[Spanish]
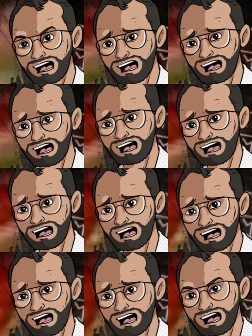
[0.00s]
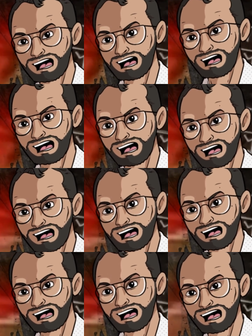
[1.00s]
¿Magia o caso
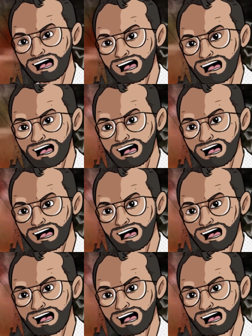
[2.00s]
paranormal?